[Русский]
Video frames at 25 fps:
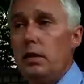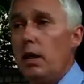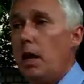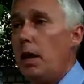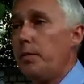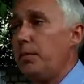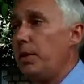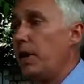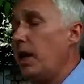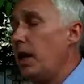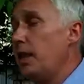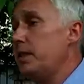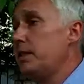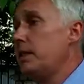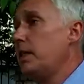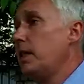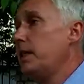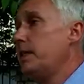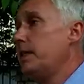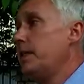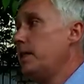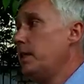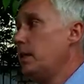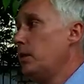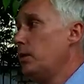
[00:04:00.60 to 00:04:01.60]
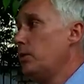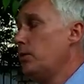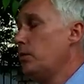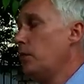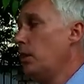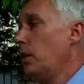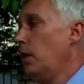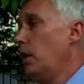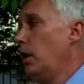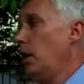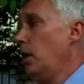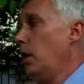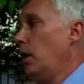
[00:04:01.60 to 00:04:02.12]
опираясь на стену.
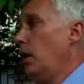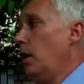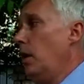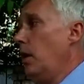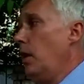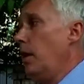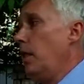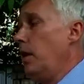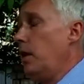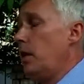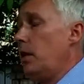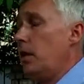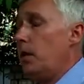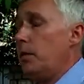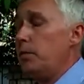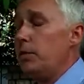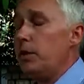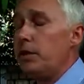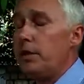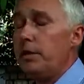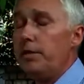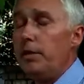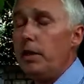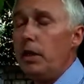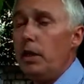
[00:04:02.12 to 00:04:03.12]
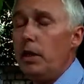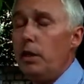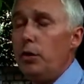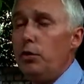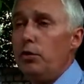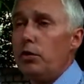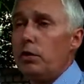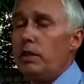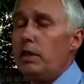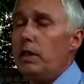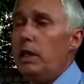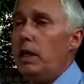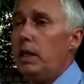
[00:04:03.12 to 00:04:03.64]
А, мы завели
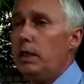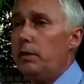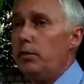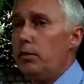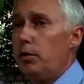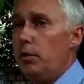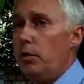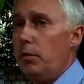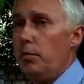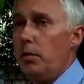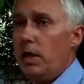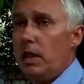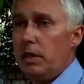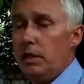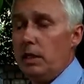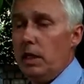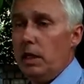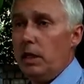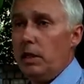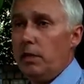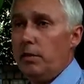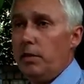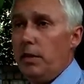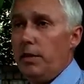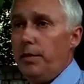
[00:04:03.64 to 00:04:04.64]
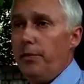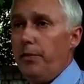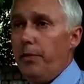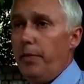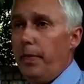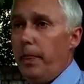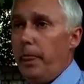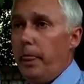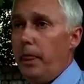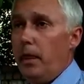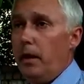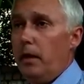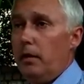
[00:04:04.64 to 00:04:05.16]
ее к следователю Масленниковой,
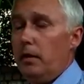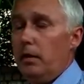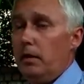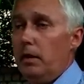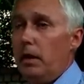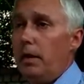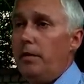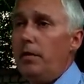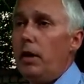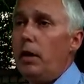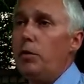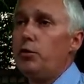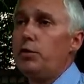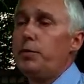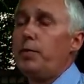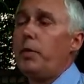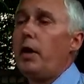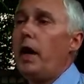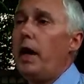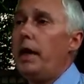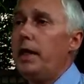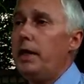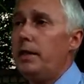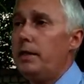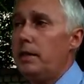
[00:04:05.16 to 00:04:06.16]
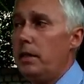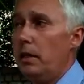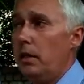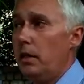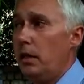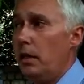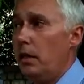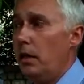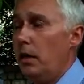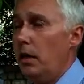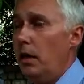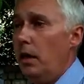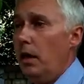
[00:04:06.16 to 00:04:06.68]
давали
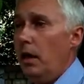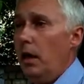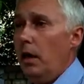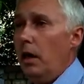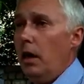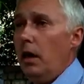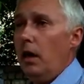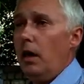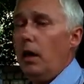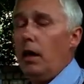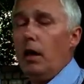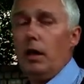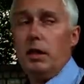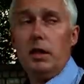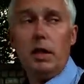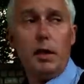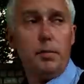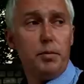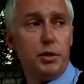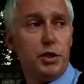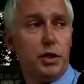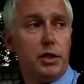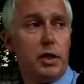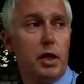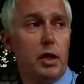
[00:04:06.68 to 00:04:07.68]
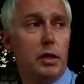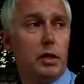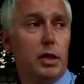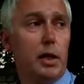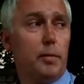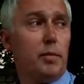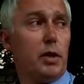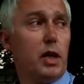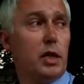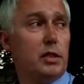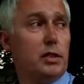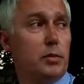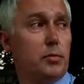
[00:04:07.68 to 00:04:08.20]
успокоительные. А, я посчитал
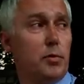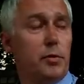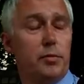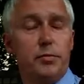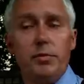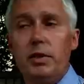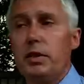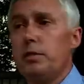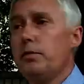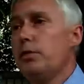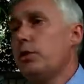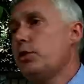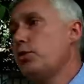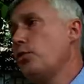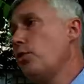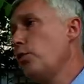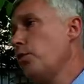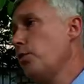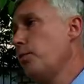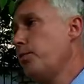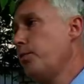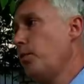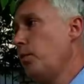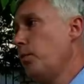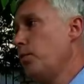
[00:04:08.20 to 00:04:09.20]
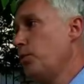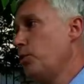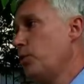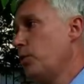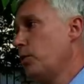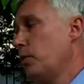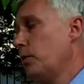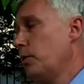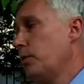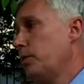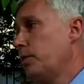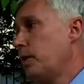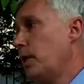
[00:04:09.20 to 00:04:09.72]
необходимым вызвать скорую помощь,
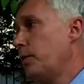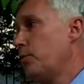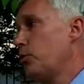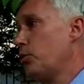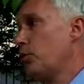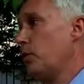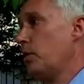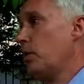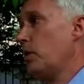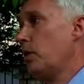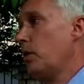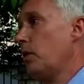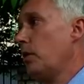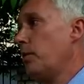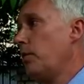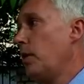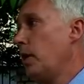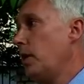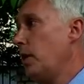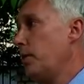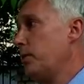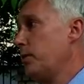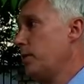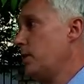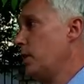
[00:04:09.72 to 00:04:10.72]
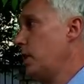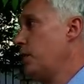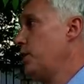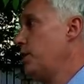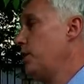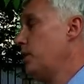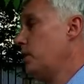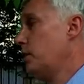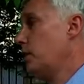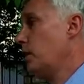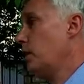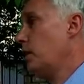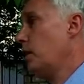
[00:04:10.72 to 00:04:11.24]
потому что моя
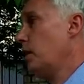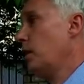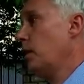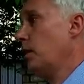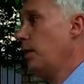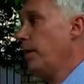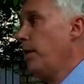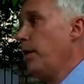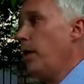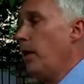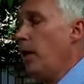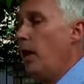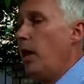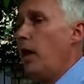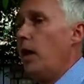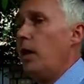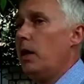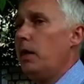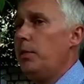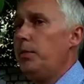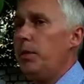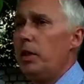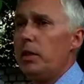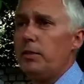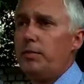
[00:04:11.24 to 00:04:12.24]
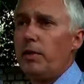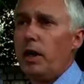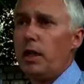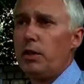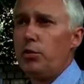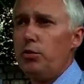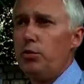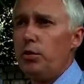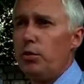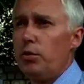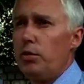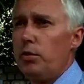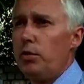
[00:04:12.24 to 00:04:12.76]
подзащитная имеет
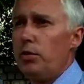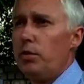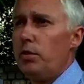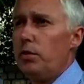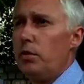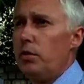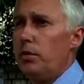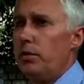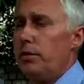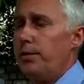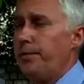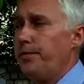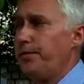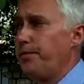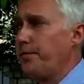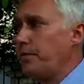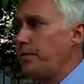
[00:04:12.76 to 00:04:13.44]
врожденный